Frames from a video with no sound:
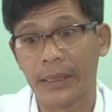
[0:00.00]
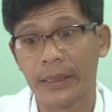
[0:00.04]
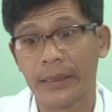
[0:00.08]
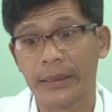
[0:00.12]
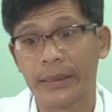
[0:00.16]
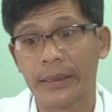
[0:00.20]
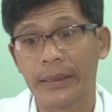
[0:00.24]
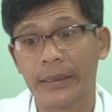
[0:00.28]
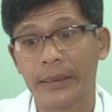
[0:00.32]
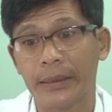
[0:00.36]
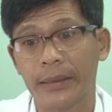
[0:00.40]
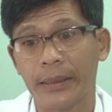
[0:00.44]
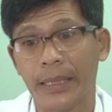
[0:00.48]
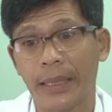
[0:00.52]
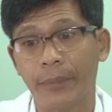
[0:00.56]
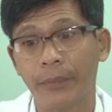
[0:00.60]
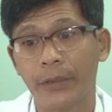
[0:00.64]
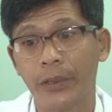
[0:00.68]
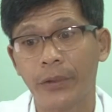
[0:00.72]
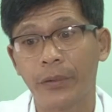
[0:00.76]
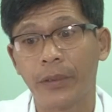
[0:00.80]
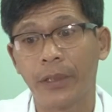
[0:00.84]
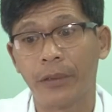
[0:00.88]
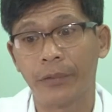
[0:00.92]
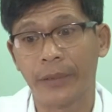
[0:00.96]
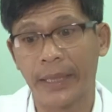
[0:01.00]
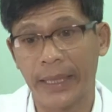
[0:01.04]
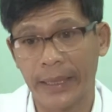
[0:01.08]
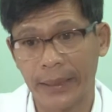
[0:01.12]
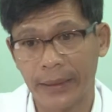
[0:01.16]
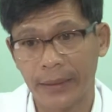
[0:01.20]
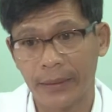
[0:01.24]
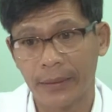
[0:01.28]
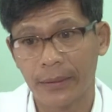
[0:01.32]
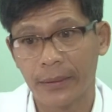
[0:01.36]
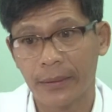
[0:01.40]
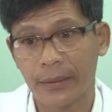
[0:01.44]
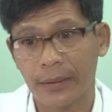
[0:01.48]
à, giảm tiểu cầu nặng
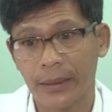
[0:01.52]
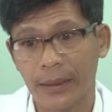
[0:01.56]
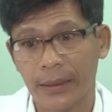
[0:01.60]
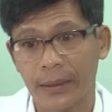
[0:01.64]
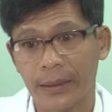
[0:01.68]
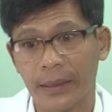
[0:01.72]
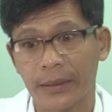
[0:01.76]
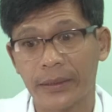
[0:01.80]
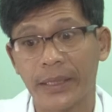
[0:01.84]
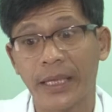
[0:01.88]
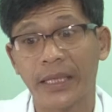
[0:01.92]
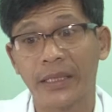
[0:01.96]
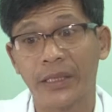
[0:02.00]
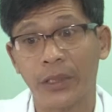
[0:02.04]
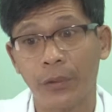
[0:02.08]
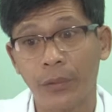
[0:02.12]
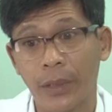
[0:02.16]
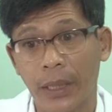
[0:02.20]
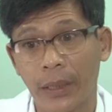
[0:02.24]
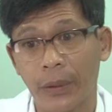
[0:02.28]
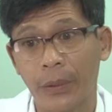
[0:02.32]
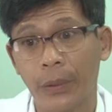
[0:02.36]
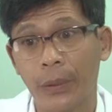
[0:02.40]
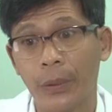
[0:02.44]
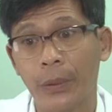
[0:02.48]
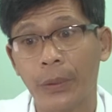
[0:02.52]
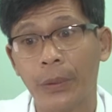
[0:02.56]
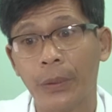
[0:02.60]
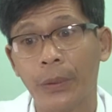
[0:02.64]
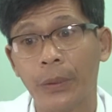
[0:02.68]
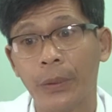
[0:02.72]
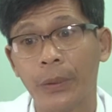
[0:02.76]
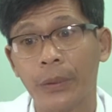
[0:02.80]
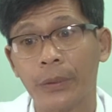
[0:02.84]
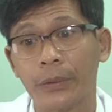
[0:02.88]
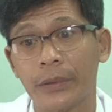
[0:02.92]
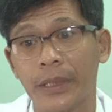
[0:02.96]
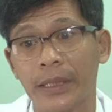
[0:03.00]
hay là tăng tiểu cầu
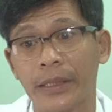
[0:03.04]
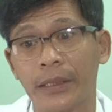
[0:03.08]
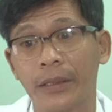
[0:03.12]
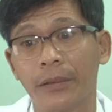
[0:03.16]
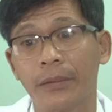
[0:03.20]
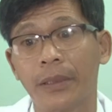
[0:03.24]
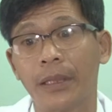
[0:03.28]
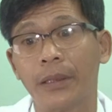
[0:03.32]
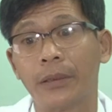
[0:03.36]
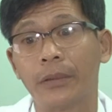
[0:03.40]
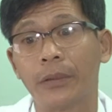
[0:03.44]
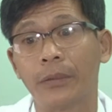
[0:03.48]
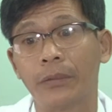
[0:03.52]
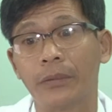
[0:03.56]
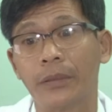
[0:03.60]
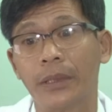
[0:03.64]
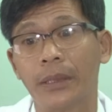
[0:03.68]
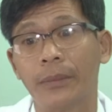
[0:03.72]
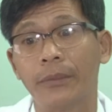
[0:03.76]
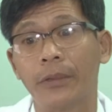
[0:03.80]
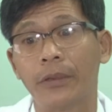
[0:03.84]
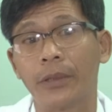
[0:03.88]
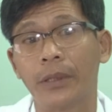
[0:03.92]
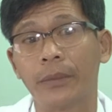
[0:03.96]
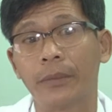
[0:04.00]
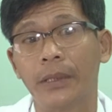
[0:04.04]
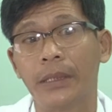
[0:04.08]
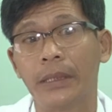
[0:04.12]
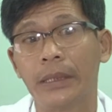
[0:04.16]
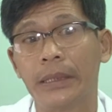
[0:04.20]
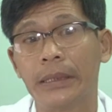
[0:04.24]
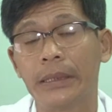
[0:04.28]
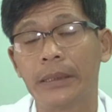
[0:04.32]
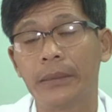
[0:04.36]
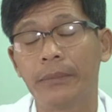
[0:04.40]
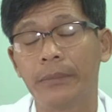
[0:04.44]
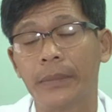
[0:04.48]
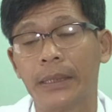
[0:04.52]
tăng tiểu cầu cũng là một cái bệnh
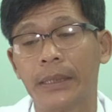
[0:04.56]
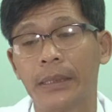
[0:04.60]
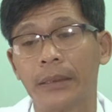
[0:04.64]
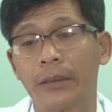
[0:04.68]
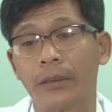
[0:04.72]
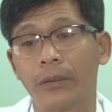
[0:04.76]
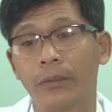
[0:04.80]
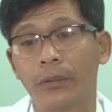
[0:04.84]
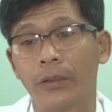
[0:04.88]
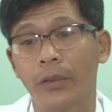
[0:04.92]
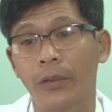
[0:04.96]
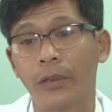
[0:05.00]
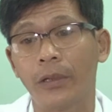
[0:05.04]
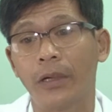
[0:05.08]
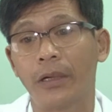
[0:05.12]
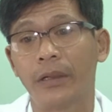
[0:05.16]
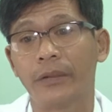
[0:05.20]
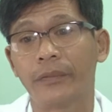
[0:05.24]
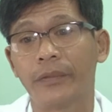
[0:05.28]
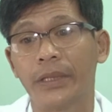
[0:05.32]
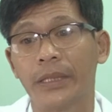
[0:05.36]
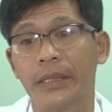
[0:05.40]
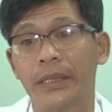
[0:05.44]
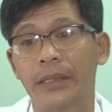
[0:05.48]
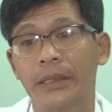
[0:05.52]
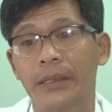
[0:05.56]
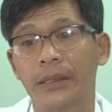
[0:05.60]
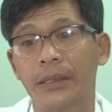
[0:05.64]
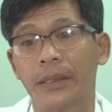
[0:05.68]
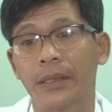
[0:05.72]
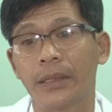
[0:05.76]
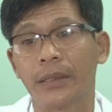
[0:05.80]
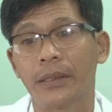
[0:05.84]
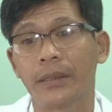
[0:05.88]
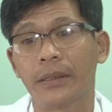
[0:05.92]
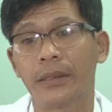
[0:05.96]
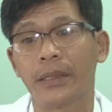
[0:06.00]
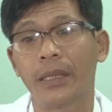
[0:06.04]
lý mà nó cũng rối loạn về cái
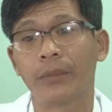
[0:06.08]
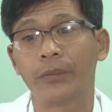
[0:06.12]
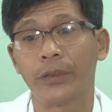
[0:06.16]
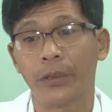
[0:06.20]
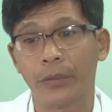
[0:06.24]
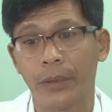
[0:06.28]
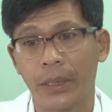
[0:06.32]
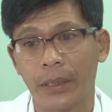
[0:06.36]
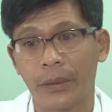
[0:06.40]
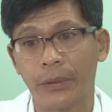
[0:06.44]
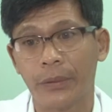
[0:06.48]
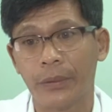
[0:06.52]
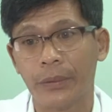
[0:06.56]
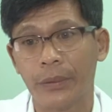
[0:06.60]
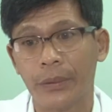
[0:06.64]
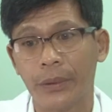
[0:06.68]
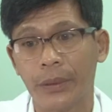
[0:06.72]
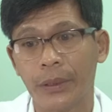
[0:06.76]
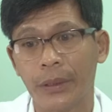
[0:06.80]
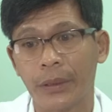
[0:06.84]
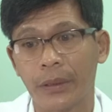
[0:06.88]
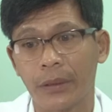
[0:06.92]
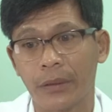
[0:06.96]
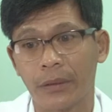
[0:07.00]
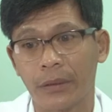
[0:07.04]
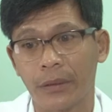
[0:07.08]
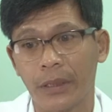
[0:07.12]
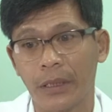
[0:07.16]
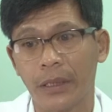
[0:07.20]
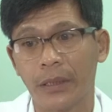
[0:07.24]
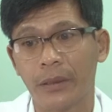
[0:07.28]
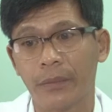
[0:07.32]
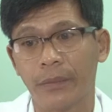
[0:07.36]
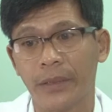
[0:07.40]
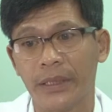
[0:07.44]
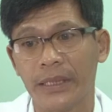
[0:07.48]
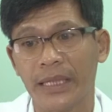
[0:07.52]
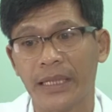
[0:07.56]
cái dòng tiểu cầu để
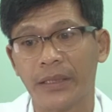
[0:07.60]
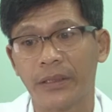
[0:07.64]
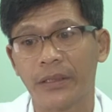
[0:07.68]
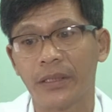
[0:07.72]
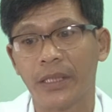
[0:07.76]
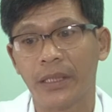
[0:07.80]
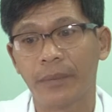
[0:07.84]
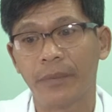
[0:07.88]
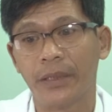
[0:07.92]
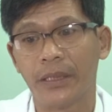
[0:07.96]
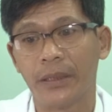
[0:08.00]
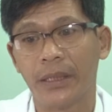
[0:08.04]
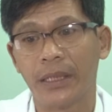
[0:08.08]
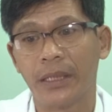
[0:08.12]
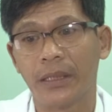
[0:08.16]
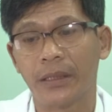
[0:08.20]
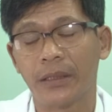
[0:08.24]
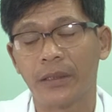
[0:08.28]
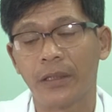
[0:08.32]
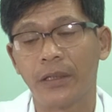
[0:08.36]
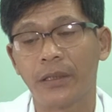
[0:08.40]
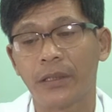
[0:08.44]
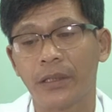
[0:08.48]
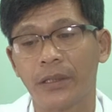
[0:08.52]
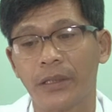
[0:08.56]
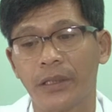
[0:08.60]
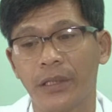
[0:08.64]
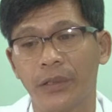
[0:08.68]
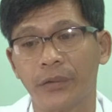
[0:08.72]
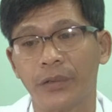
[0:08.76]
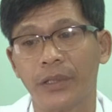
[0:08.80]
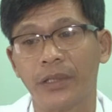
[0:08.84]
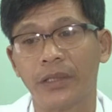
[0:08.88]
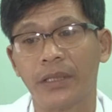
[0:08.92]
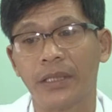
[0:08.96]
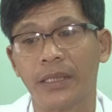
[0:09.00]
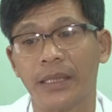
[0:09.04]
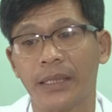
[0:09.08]
bệnh nhân có thể bệnh nhân có cái triệu
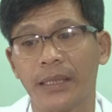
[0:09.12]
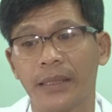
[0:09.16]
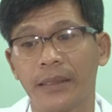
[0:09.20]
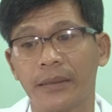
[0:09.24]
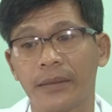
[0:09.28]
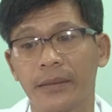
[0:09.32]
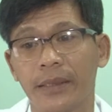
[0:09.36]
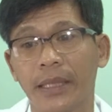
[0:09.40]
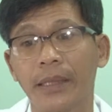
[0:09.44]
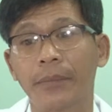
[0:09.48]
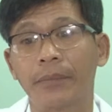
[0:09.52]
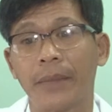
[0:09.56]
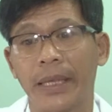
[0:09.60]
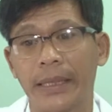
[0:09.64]
chứng là tắc